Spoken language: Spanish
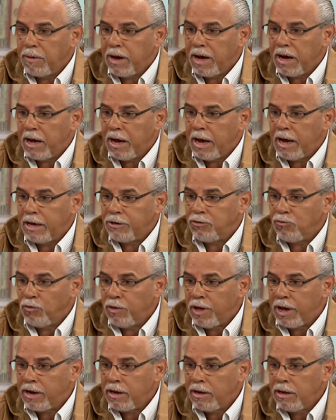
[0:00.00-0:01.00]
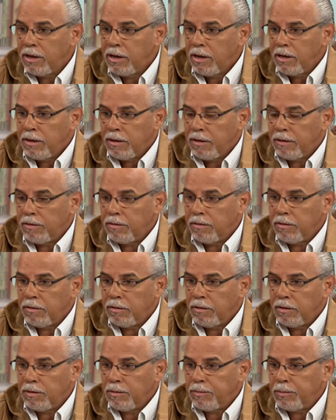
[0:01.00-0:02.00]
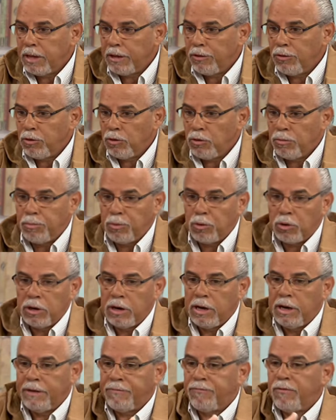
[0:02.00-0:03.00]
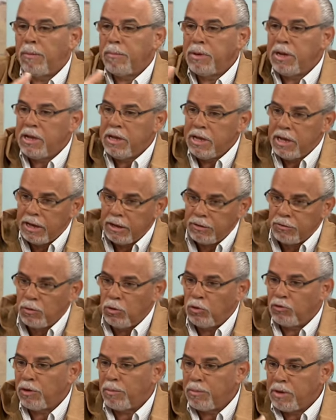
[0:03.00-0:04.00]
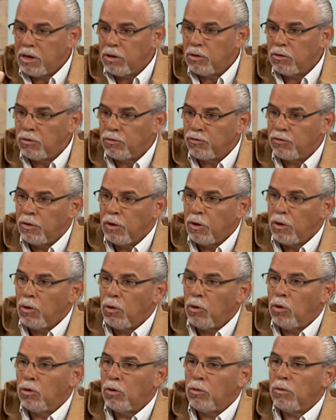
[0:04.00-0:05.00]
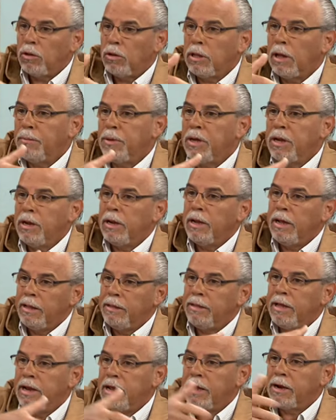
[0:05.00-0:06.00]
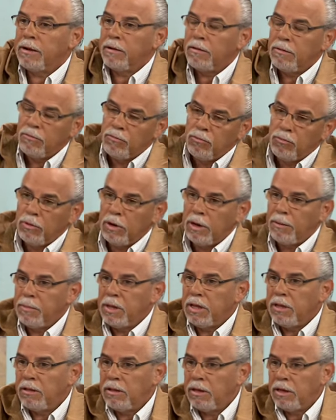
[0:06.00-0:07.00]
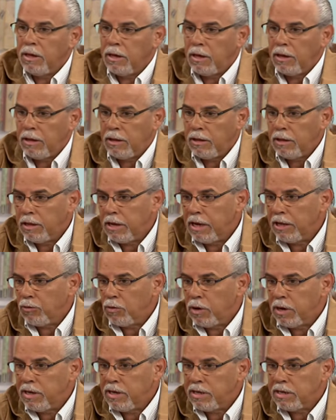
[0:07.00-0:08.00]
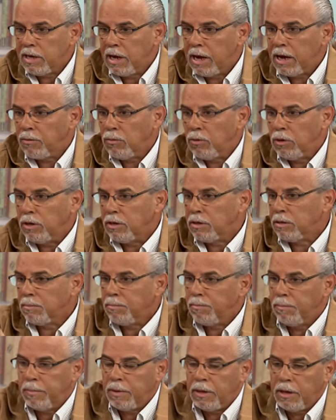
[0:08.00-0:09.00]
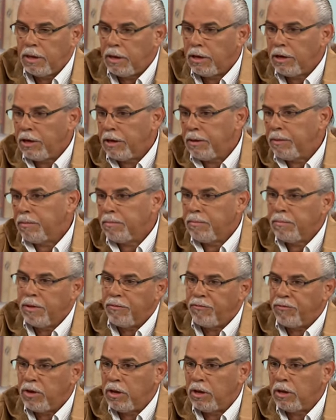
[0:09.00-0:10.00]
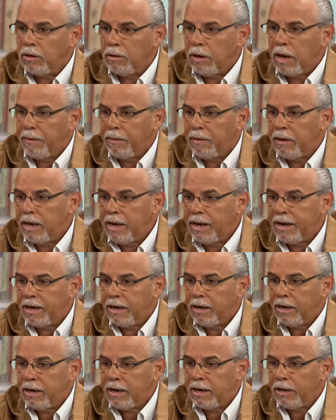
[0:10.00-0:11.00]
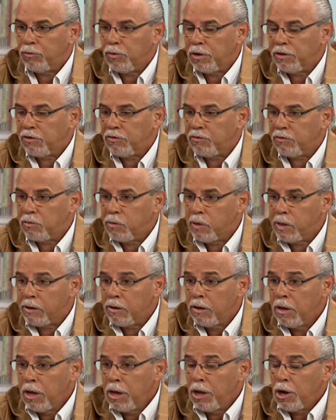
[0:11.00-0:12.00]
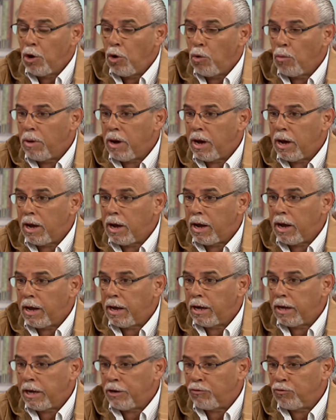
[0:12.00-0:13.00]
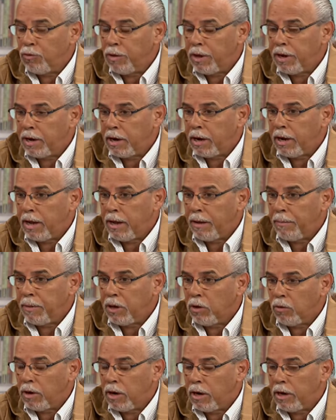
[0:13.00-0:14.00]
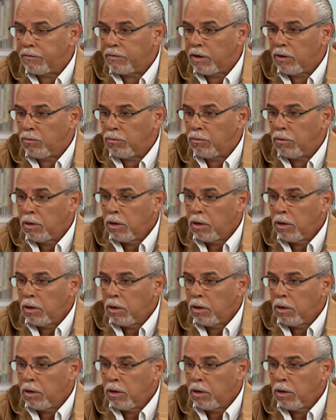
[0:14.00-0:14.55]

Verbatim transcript: va a ayudar eh, tanto por las familias o los amigos o también el tener un ambiente de naturaleza, árboles, en fin, la, naturaleza de naturaleza rural lo va a ayudar a mejorar la salud.